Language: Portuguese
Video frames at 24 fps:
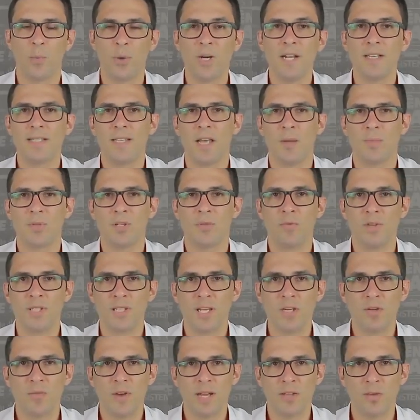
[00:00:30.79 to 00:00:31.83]
Por exemplo, se
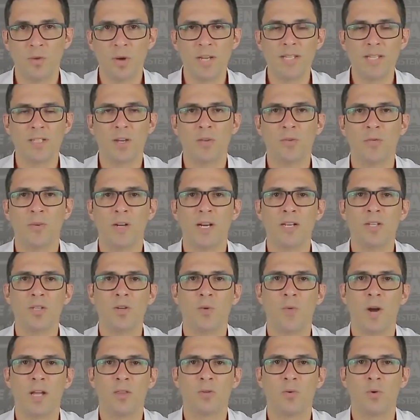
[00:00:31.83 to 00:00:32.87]
você tiver dois alto-falantes de
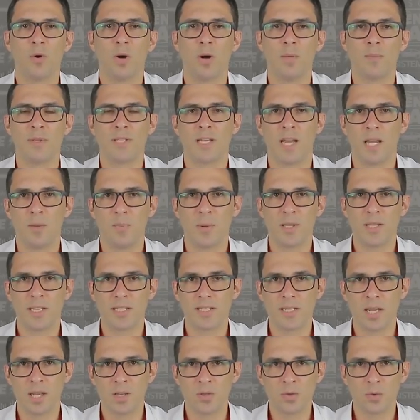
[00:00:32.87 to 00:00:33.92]
4 ohms, a
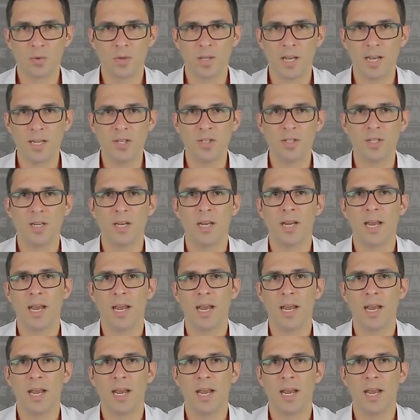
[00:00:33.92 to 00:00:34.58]
impedância resultante